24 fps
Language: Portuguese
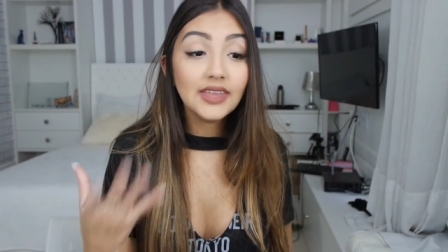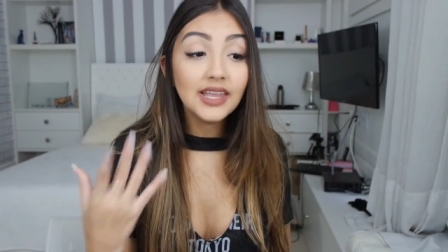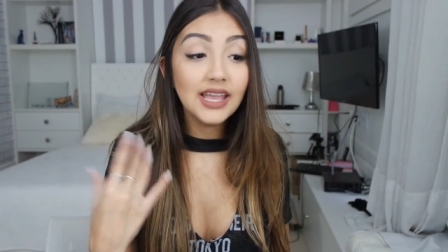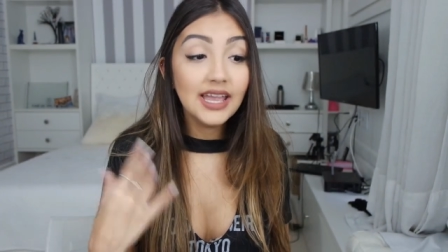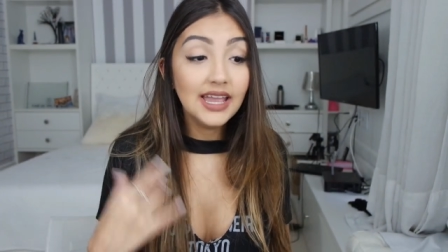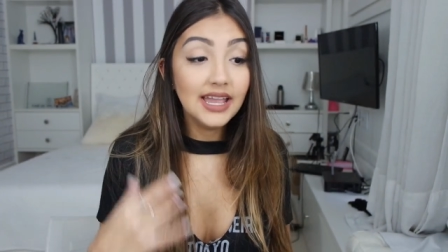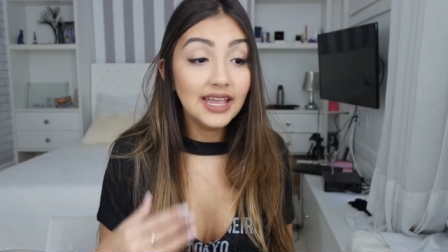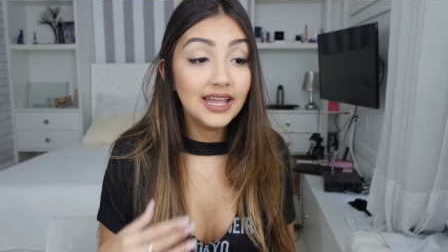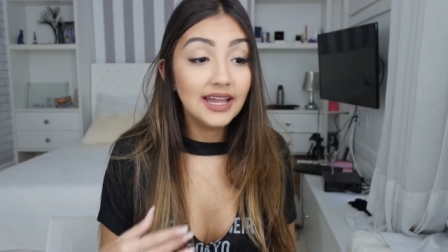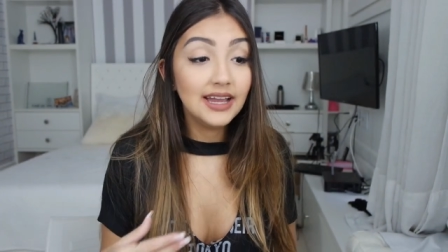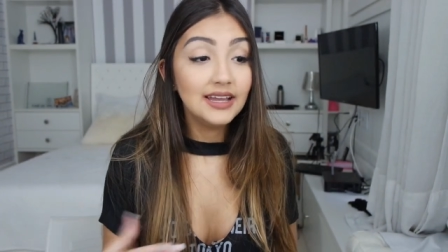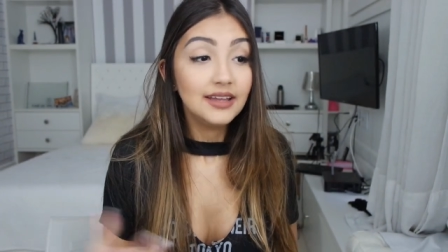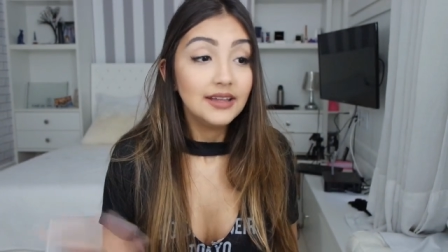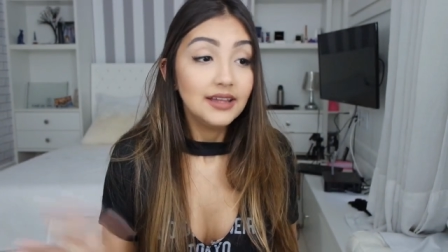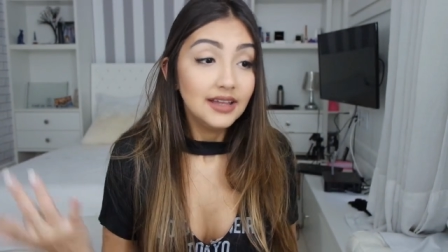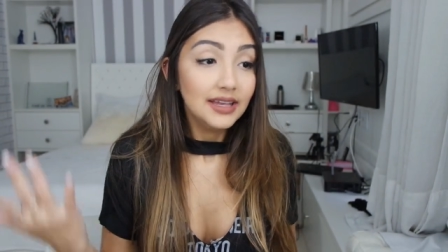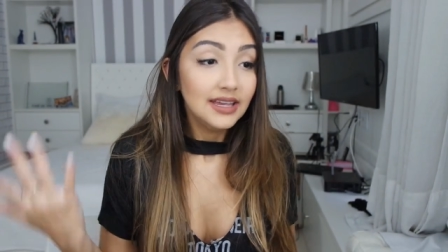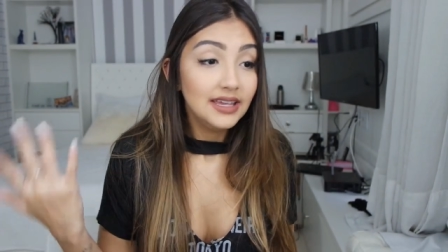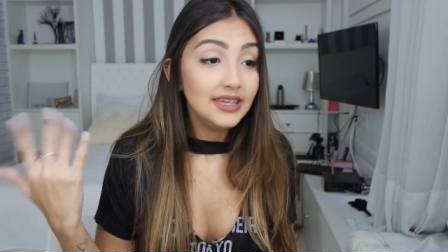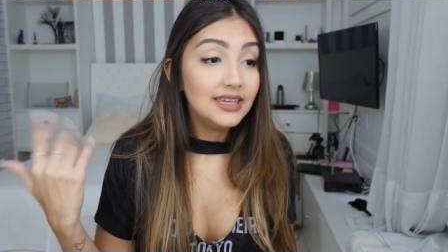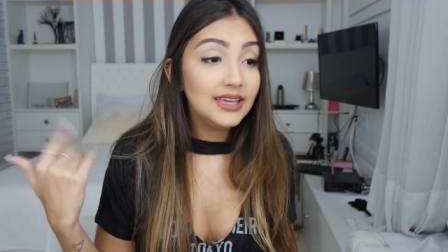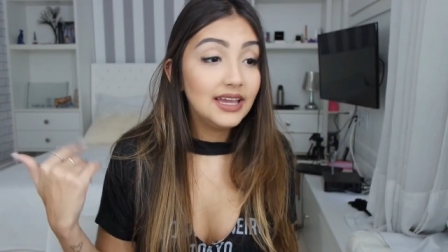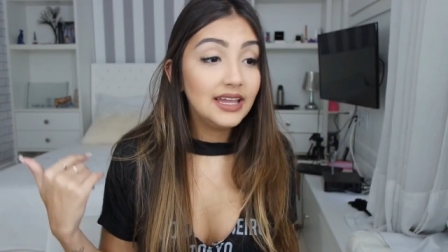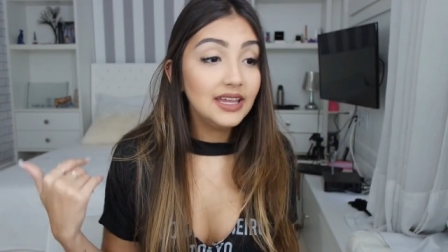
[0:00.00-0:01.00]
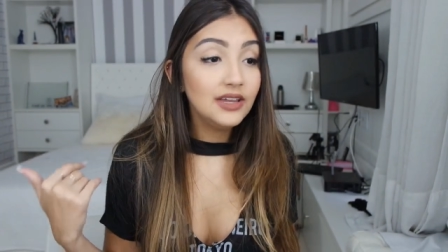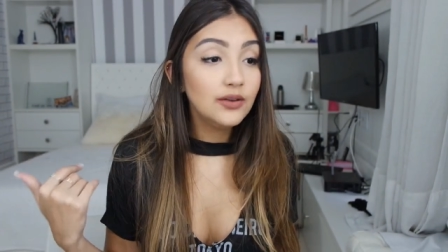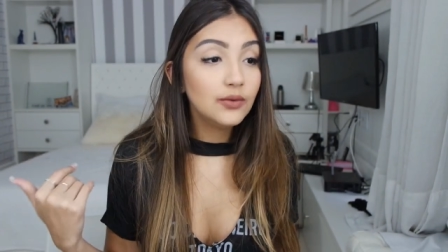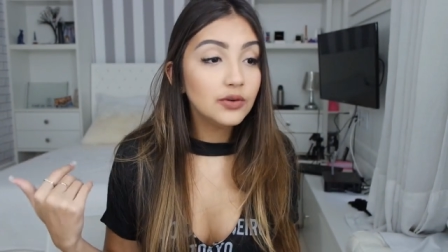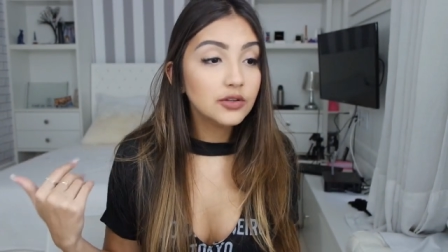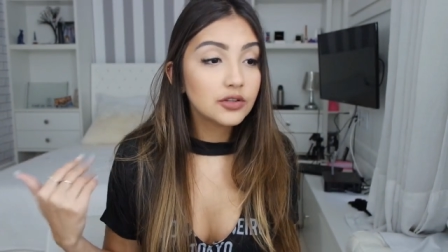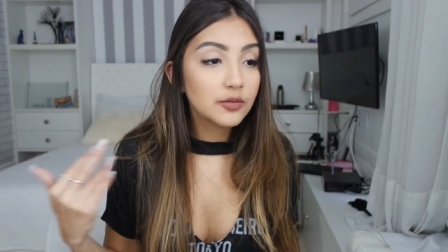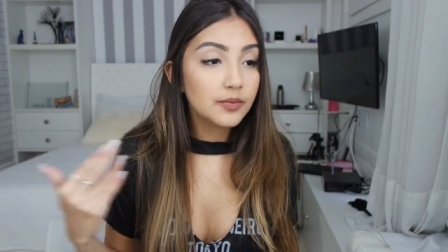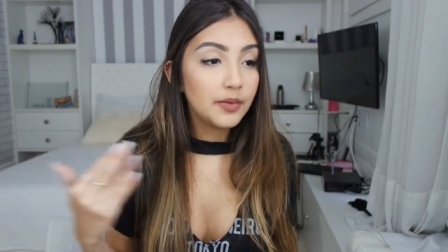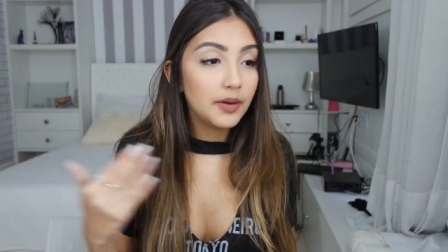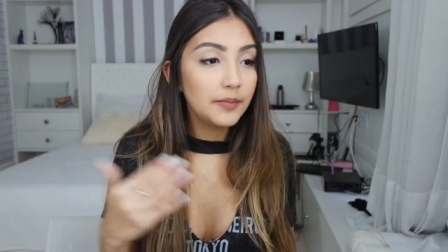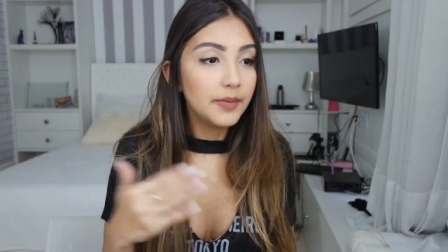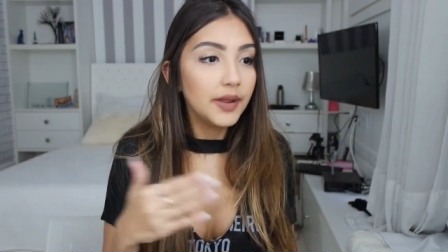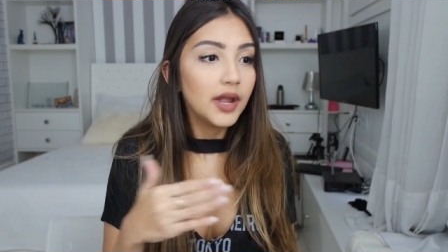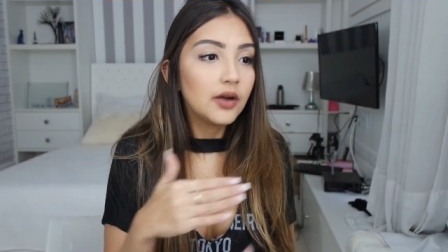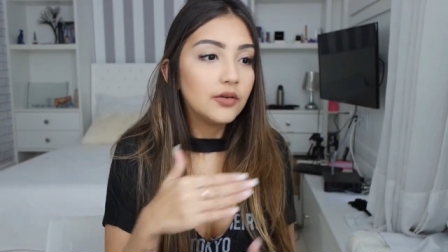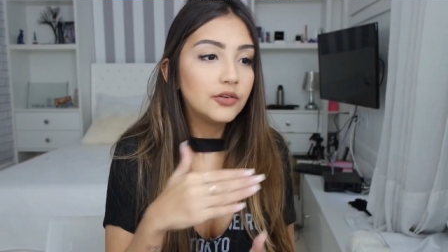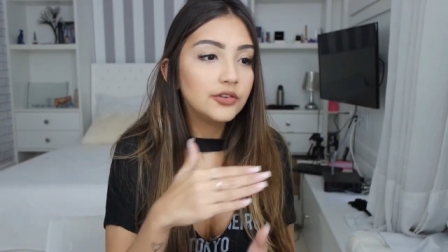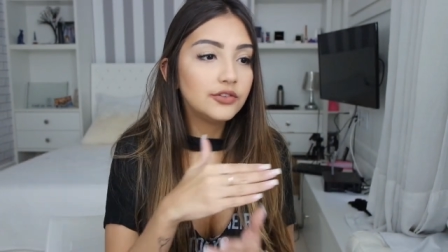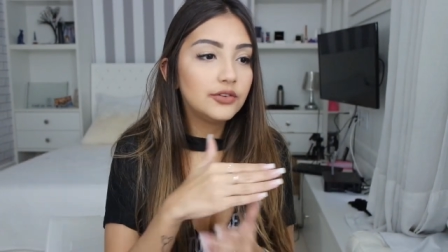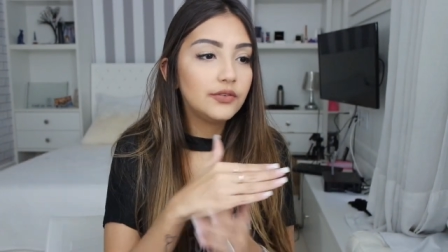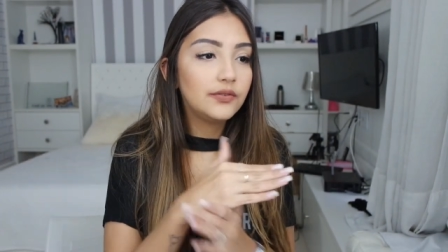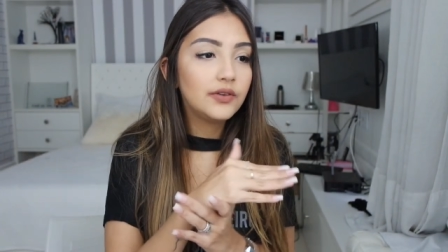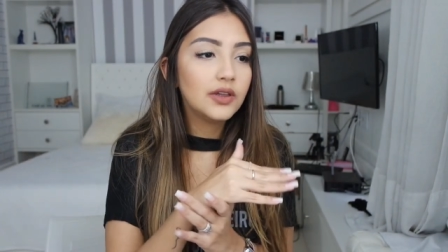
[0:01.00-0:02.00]
É, e aí o outro
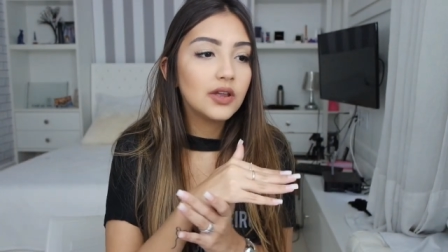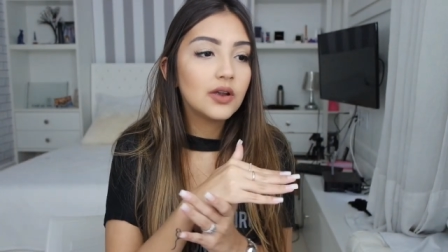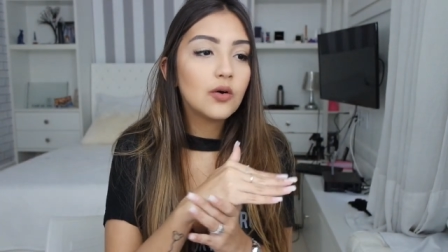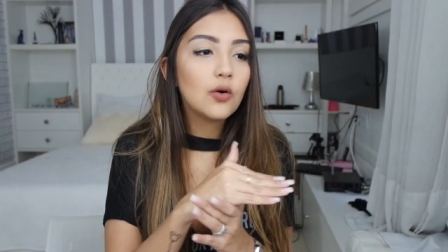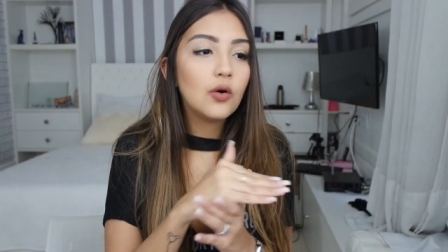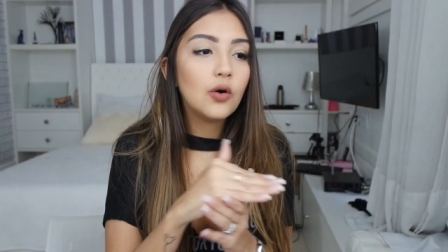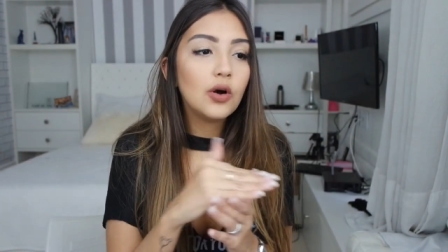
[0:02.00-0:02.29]
papel eu tive que